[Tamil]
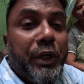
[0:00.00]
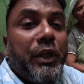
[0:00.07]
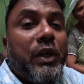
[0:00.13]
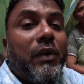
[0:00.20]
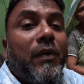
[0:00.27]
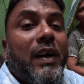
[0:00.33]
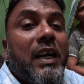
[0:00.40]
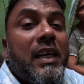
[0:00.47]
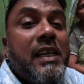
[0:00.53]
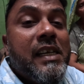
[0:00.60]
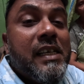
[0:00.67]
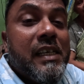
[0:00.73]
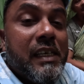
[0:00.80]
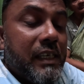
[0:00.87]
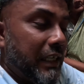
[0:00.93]
வீடியோவை
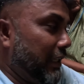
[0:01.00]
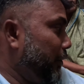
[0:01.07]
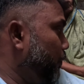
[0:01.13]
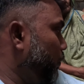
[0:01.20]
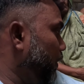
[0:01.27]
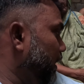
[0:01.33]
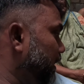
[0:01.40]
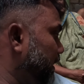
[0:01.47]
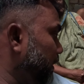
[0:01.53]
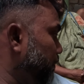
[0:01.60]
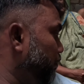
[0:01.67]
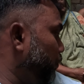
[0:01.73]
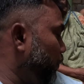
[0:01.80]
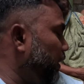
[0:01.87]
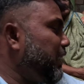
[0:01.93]
நீங்கள் உங்களுக்கு
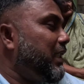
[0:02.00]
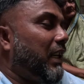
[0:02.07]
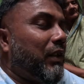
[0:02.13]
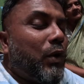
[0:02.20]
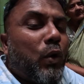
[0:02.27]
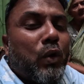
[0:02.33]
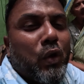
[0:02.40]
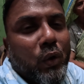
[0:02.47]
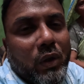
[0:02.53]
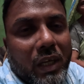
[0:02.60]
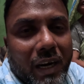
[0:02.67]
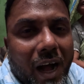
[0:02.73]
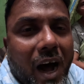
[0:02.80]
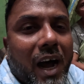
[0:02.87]
முடிஞ்சது ஒத்தொத்தர்